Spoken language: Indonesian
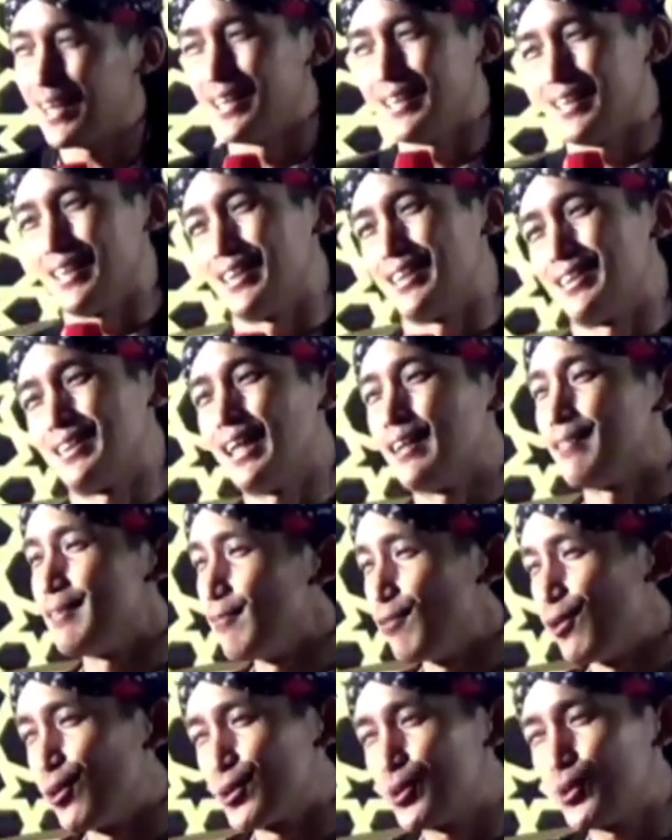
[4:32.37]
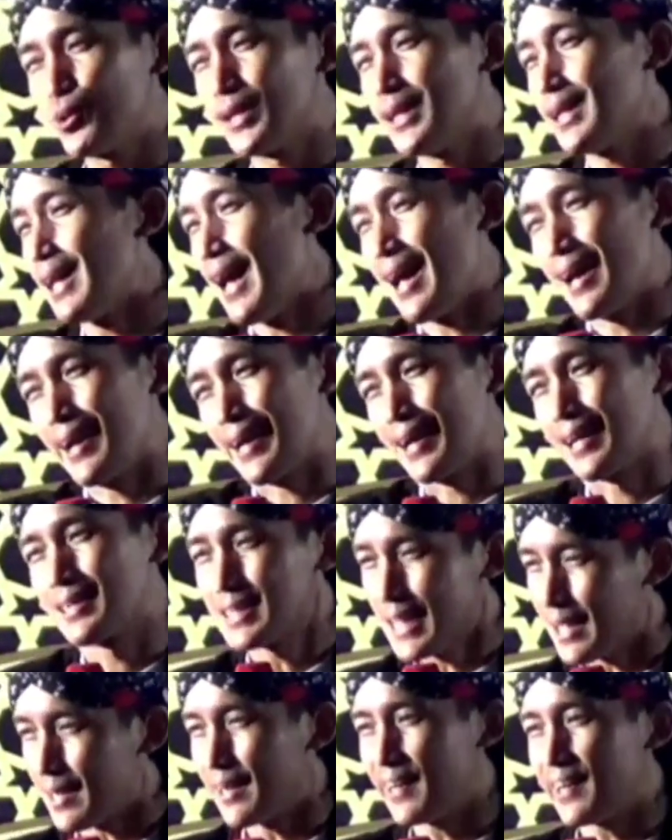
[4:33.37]
Allah dadi wong sugih angel.
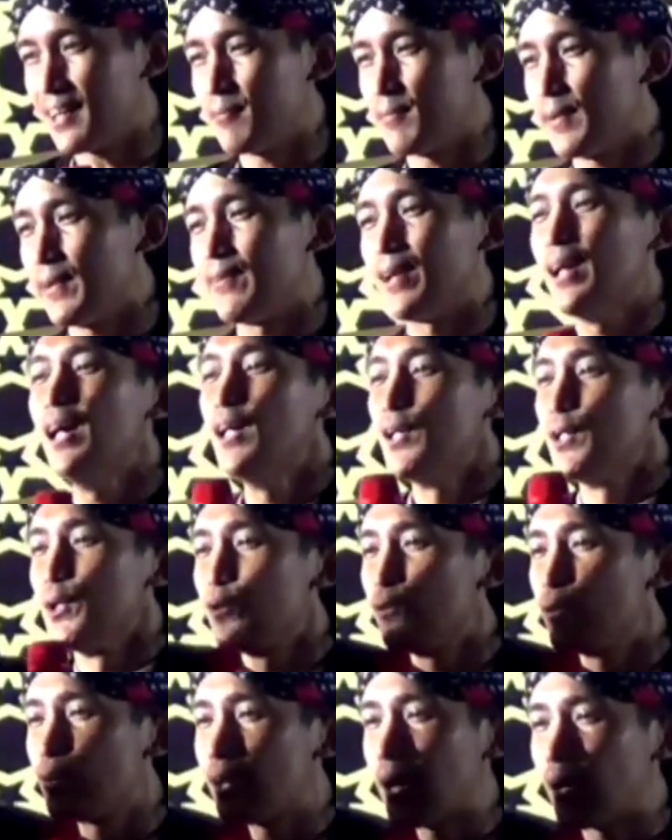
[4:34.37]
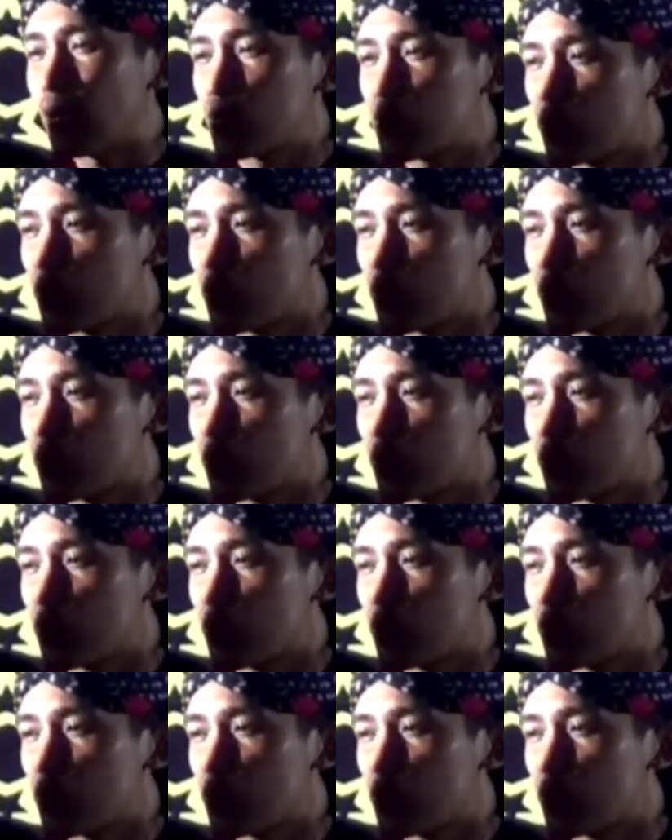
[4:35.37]
Carane kepriwe? Nyuwun karo